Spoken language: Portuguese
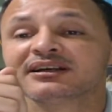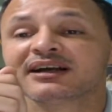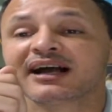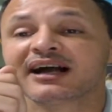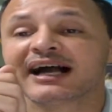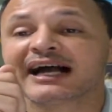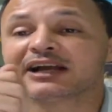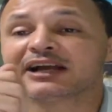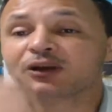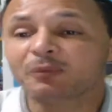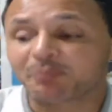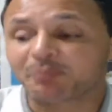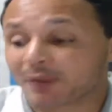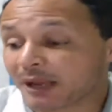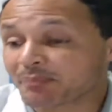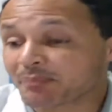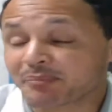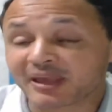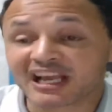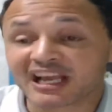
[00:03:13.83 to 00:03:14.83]
Aí o
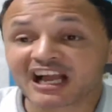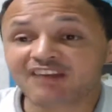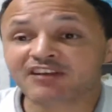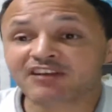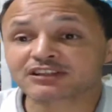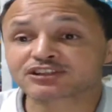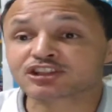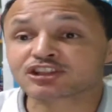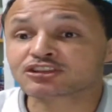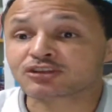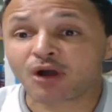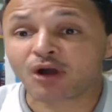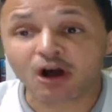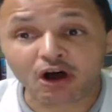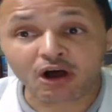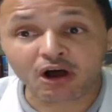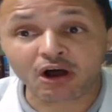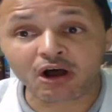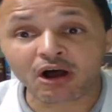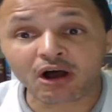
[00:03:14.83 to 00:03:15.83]
pai pegava assim,
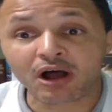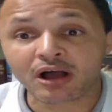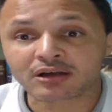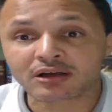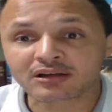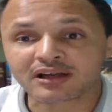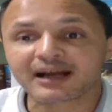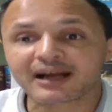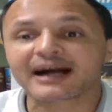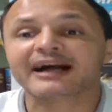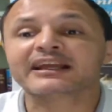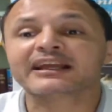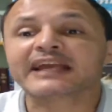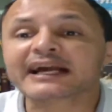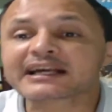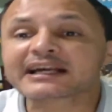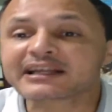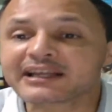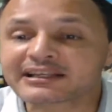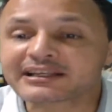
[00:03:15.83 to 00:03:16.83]
tó, aí
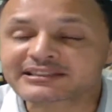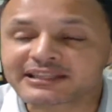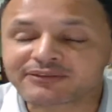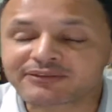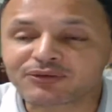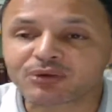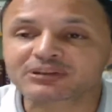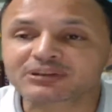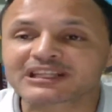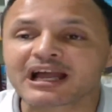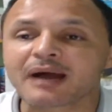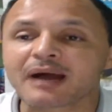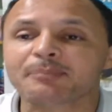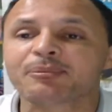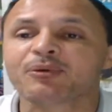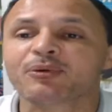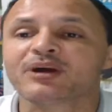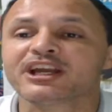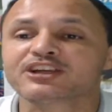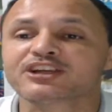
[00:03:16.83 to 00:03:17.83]
a criança voltava
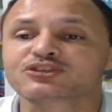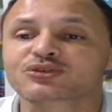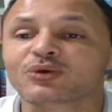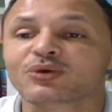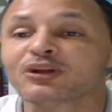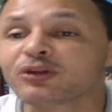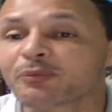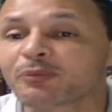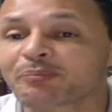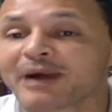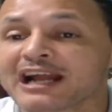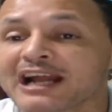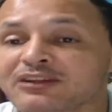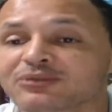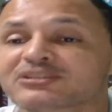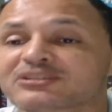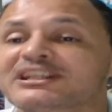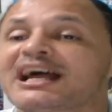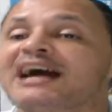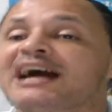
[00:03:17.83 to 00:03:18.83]
para o eixo. Quando o pai
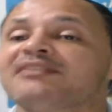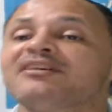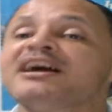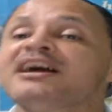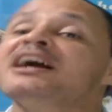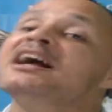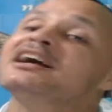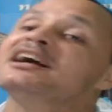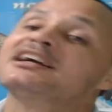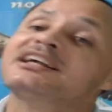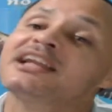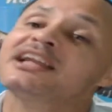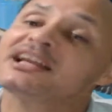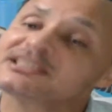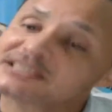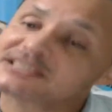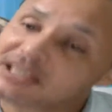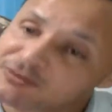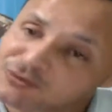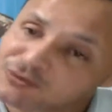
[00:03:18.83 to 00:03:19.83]
não estava, a
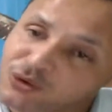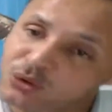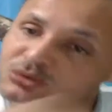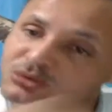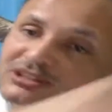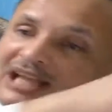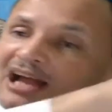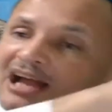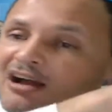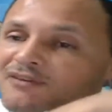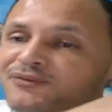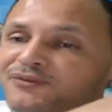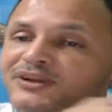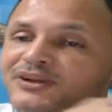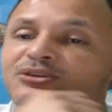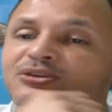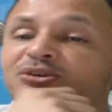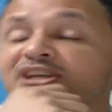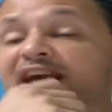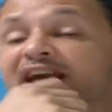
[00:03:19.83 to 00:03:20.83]
criança voltava a
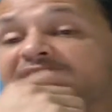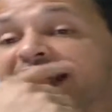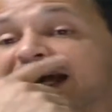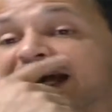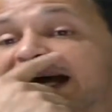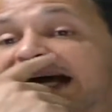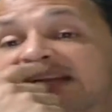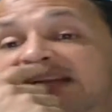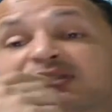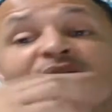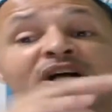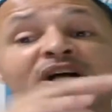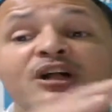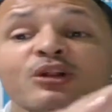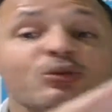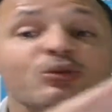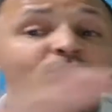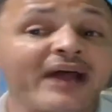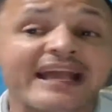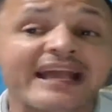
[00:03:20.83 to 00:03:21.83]
fazer o que era errado.
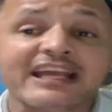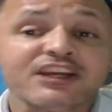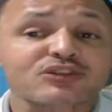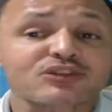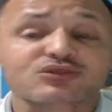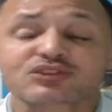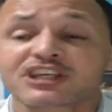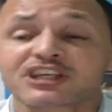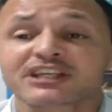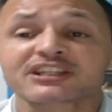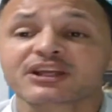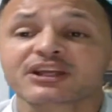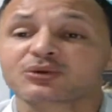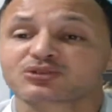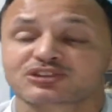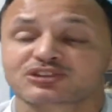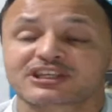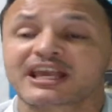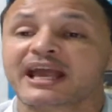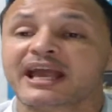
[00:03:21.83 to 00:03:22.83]
Não é isso que
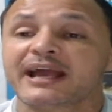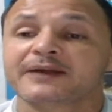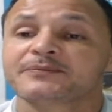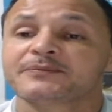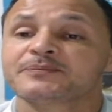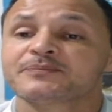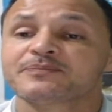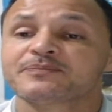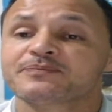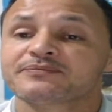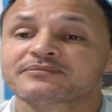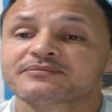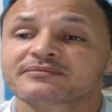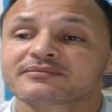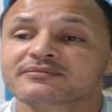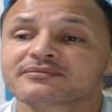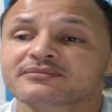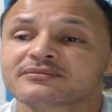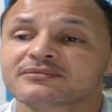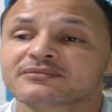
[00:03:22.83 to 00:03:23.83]
Deus quer.
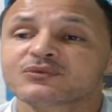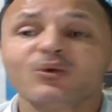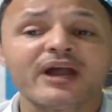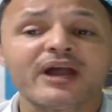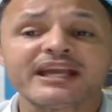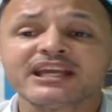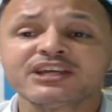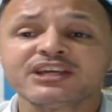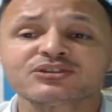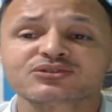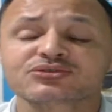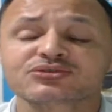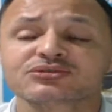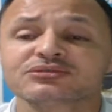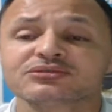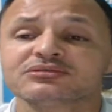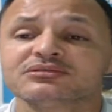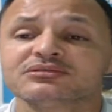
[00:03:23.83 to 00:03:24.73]
Não é isso.